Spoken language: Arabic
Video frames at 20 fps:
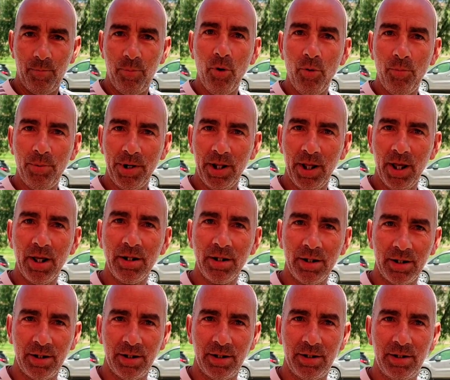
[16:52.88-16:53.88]
بوبري
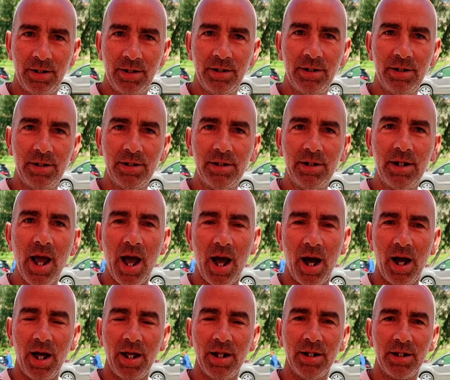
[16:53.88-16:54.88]
يعني
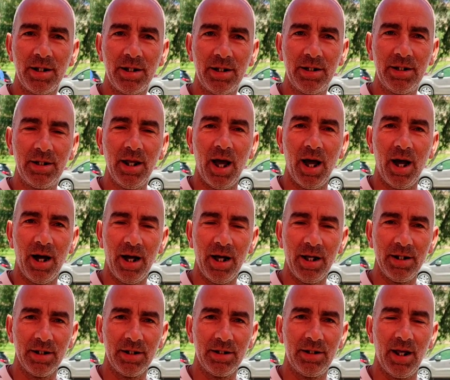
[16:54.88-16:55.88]
كاع غاني يعني كاع
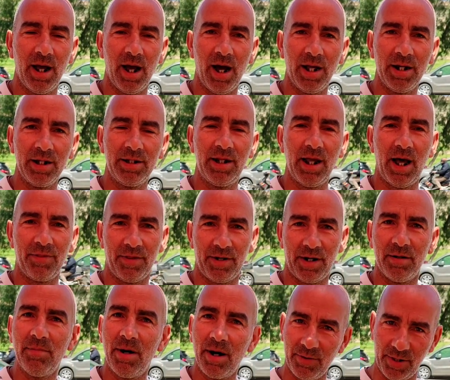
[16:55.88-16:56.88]
غاني يعني كاع غاني يعني كاع في
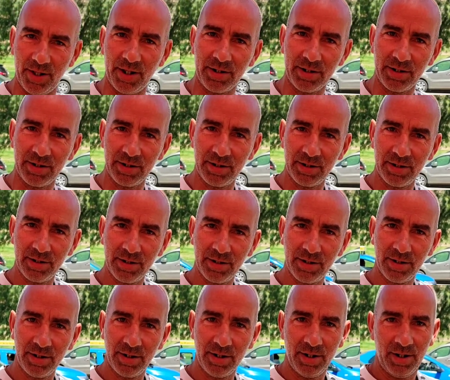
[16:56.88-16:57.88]
رمضان
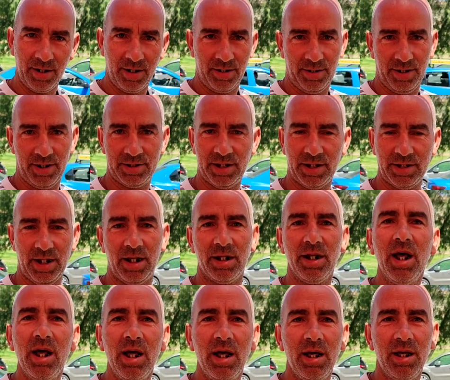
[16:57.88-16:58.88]
خصها
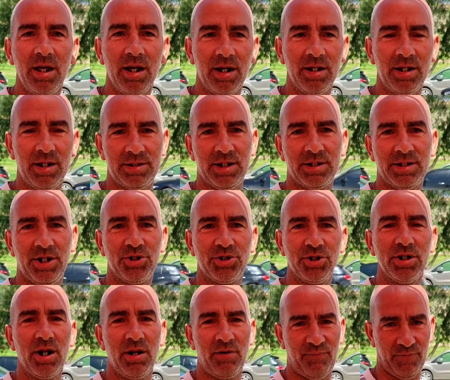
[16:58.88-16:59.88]
على خصها
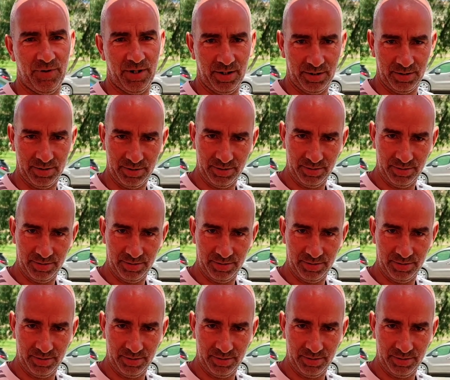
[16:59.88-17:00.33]
20000 فرانك